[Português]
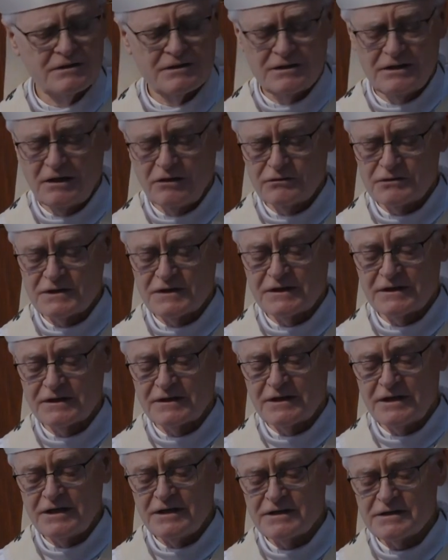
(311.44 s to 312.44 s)
sinal de
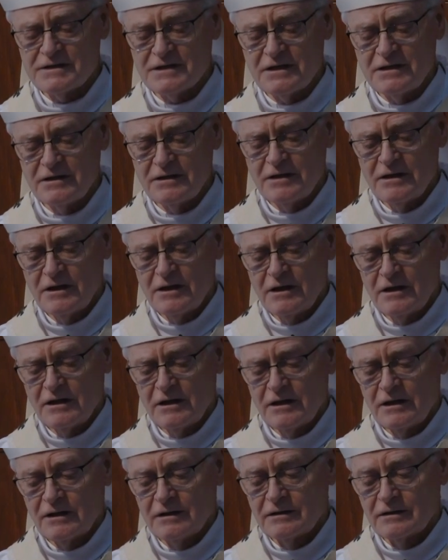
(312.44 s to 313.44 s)
certeza
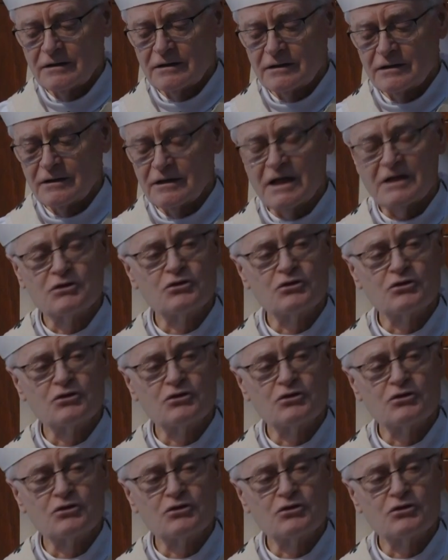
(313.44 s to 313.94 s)
da